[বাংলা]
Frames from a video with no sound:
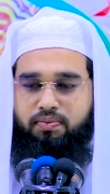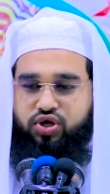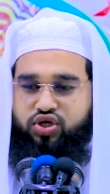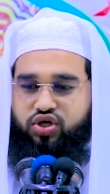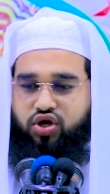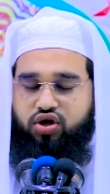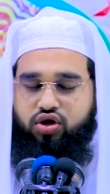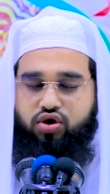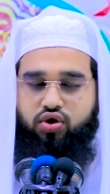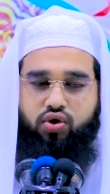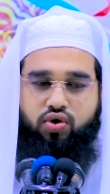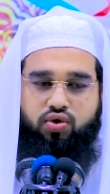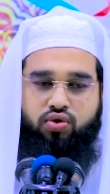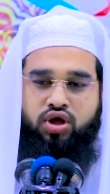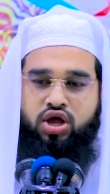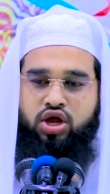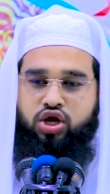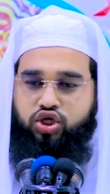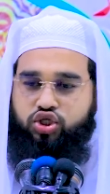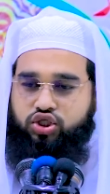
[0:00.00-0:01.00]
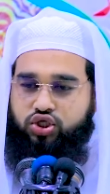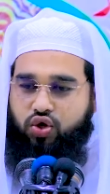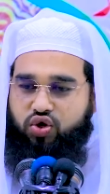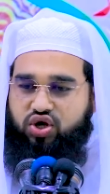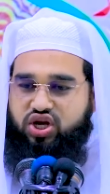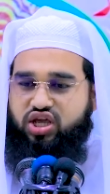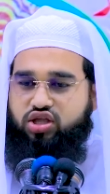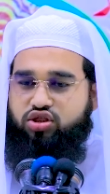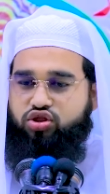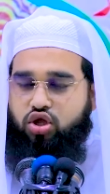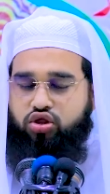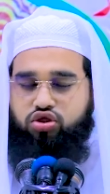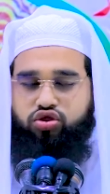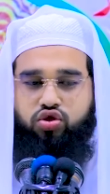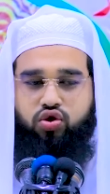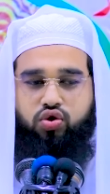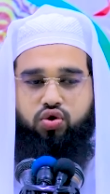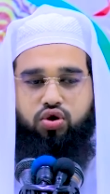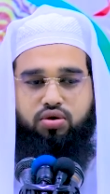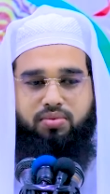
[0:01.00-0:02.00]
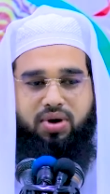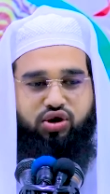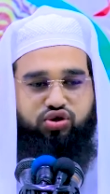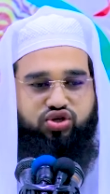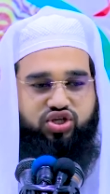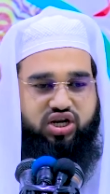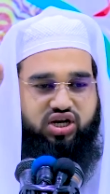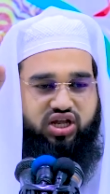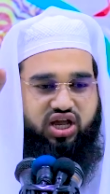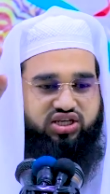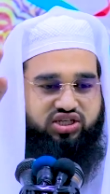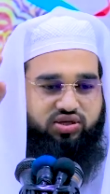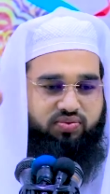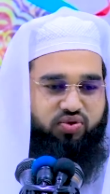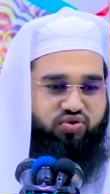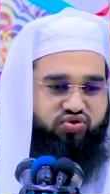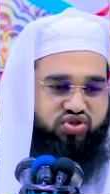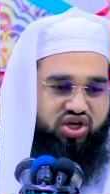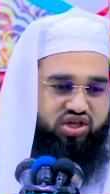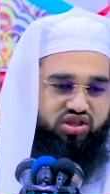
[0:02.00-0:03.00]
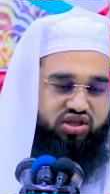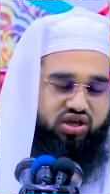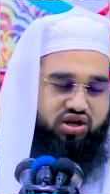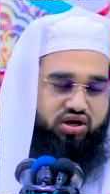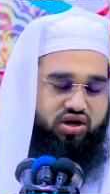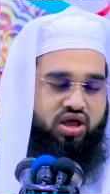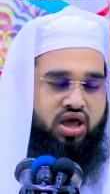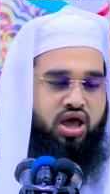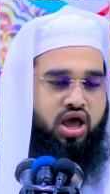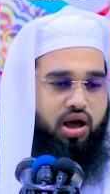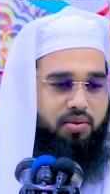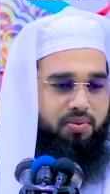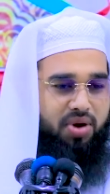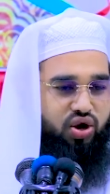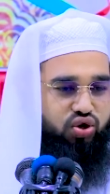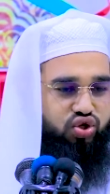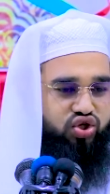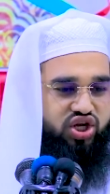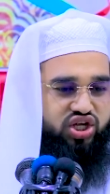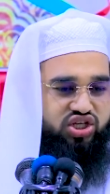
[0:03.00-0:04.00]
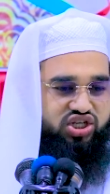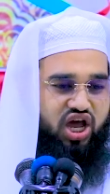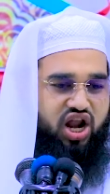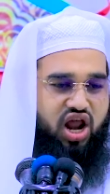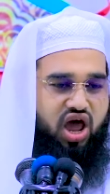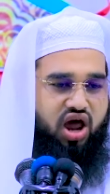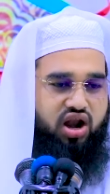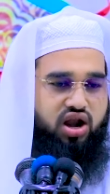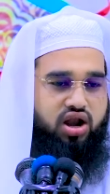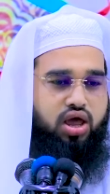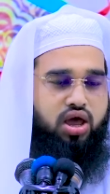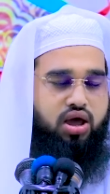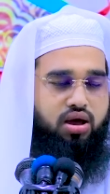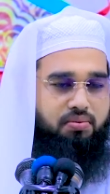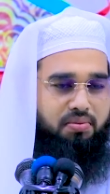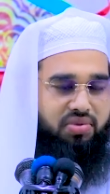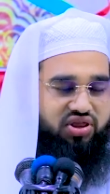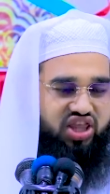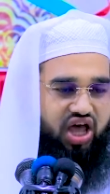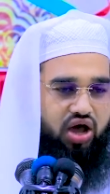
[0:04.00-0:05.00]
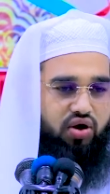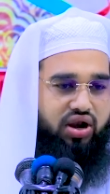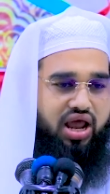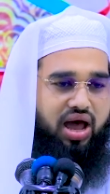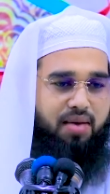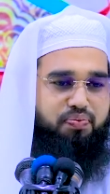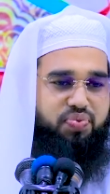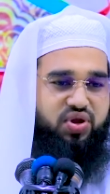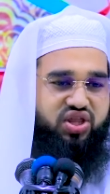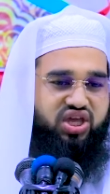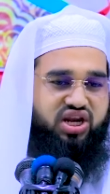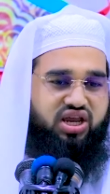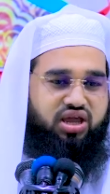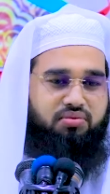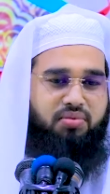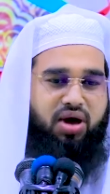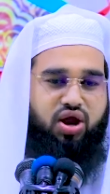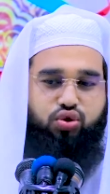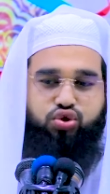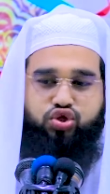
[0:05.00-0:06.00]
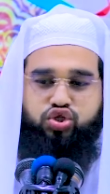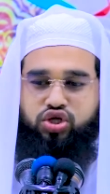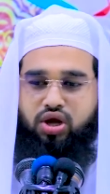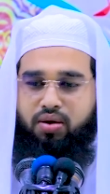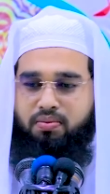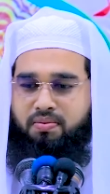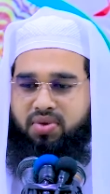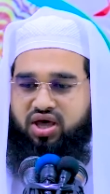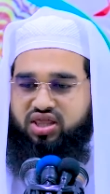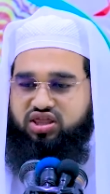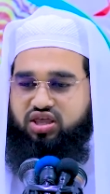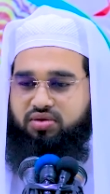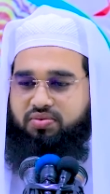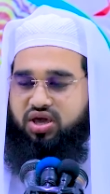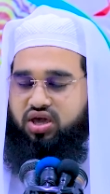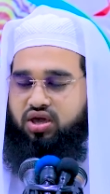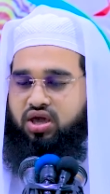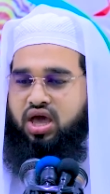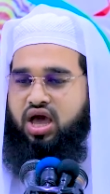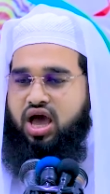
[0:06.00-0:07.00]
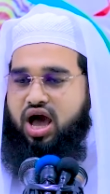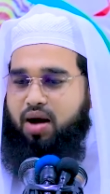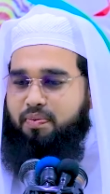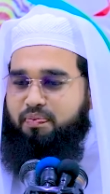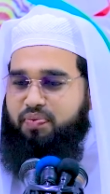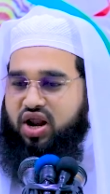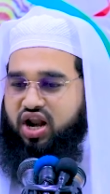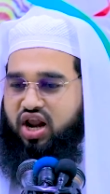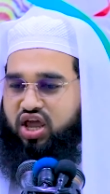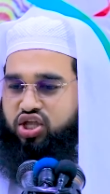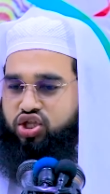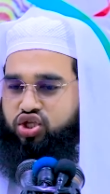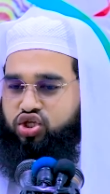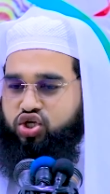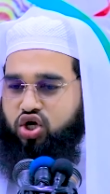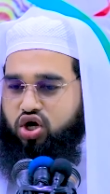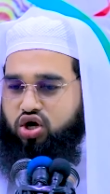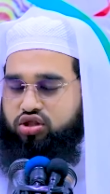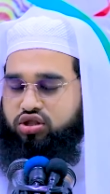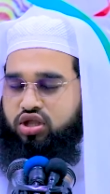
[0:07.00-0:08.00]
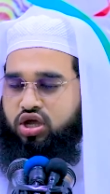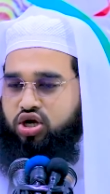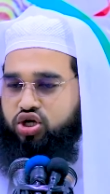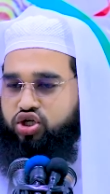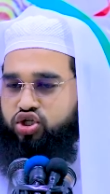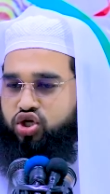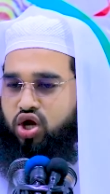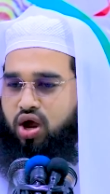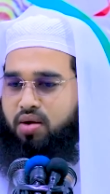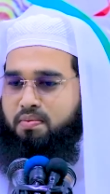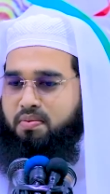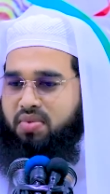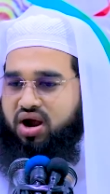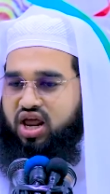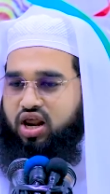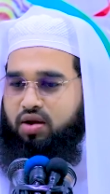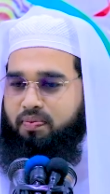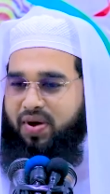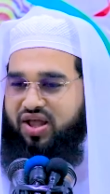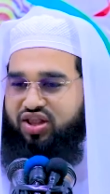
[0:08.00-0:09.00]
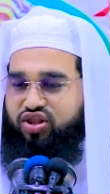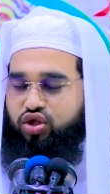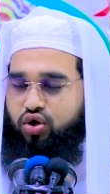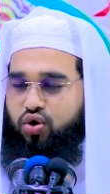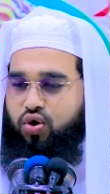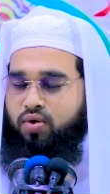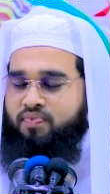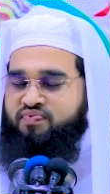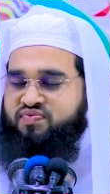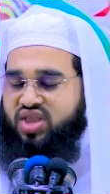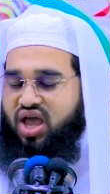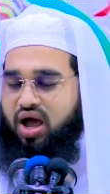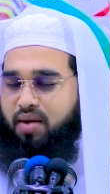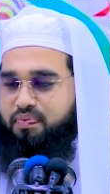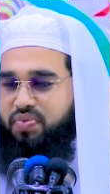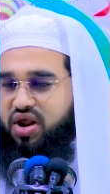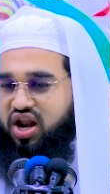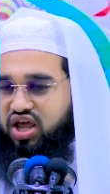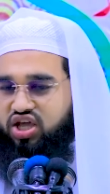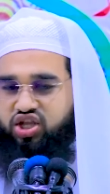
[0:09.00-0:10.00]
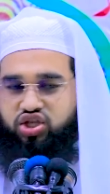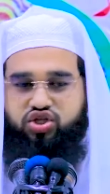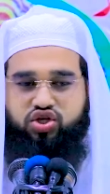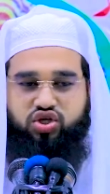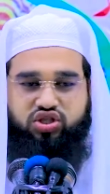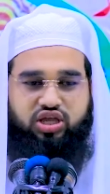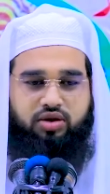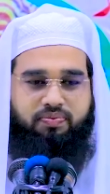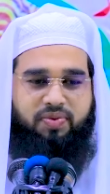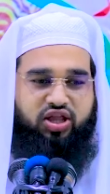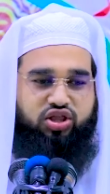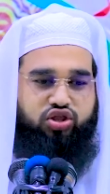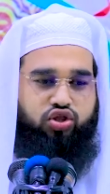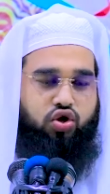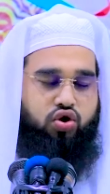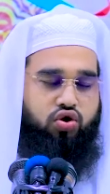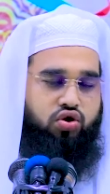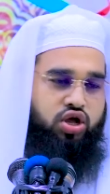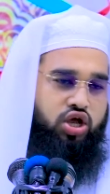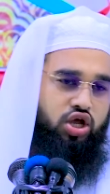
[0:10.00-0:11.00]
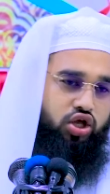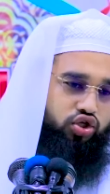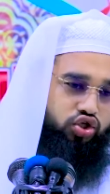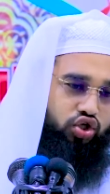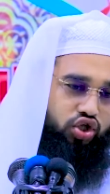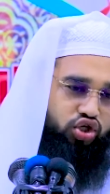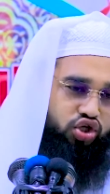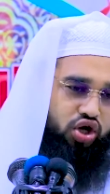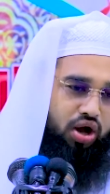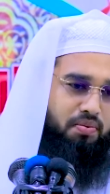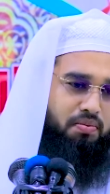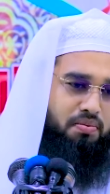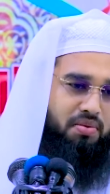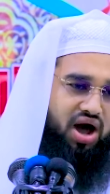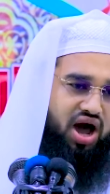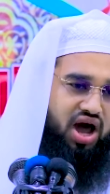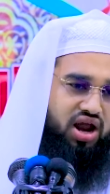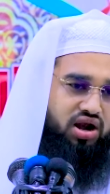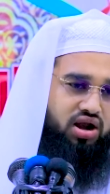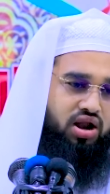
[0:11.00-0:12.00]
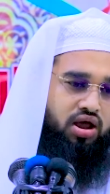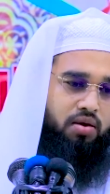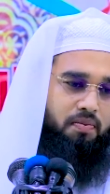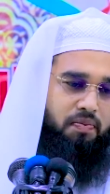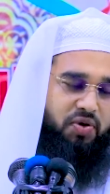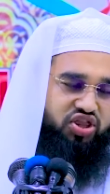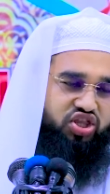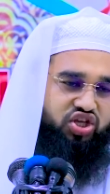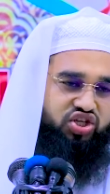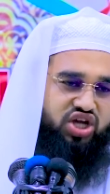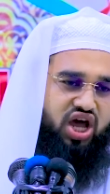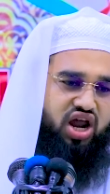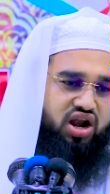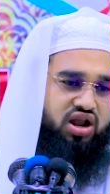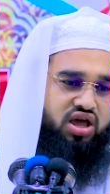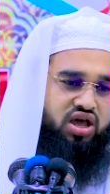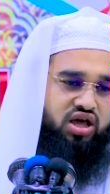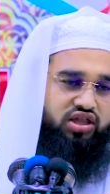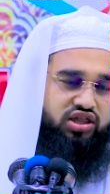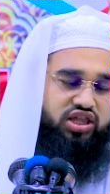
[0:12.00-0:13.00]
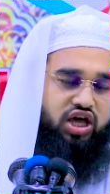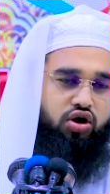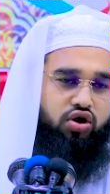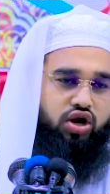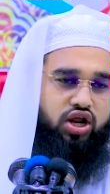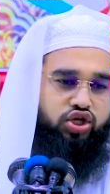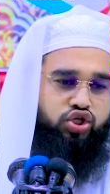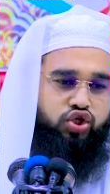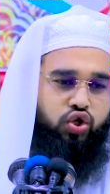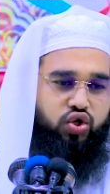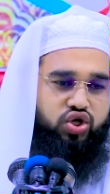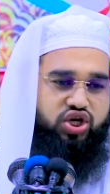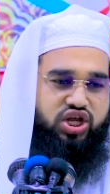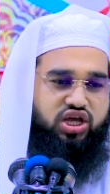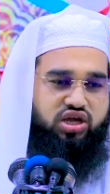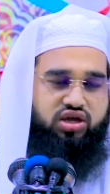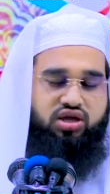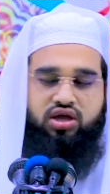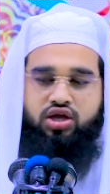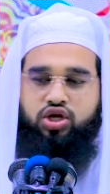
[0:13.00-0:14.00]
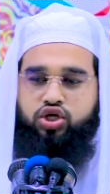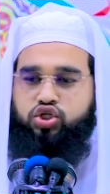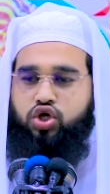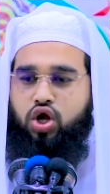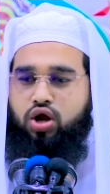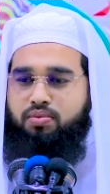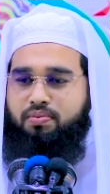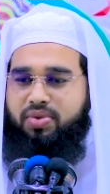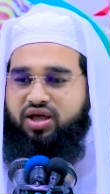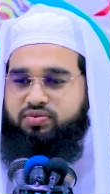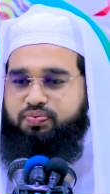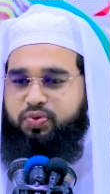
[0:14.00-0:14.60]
বিষয়গুলো সঠিক তথ্যগুলো মানুষের কাছে পৌঁছে দিন মানুষকে জানান তাহলে আপনাদেরকে মানুষ সম্মান দিবে আপনারা ইজ্জত সম্মানের পাত্র আপনারা ইজ্জতের পাত্র যদি সম্মান পেতে চান তাহলে সঠিক সংবাদ